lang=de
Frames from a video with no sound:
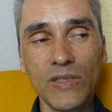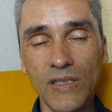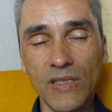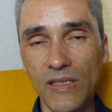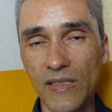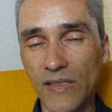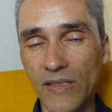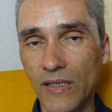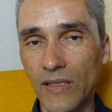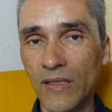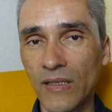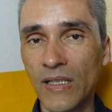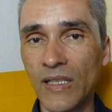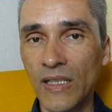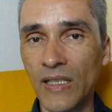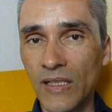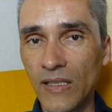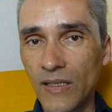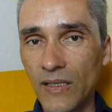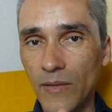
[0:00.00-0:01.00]
in dieser,
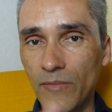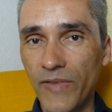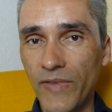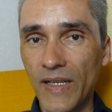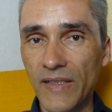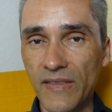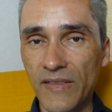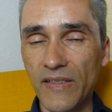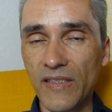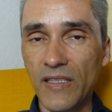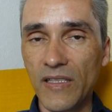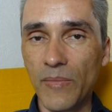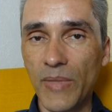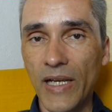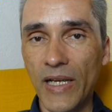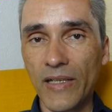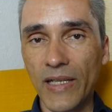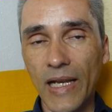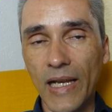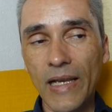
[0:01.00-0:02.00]
in Phase dieser
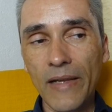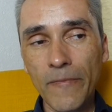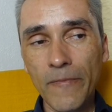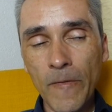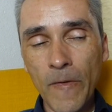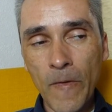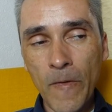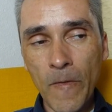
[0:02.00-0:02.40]
Bern Rallye.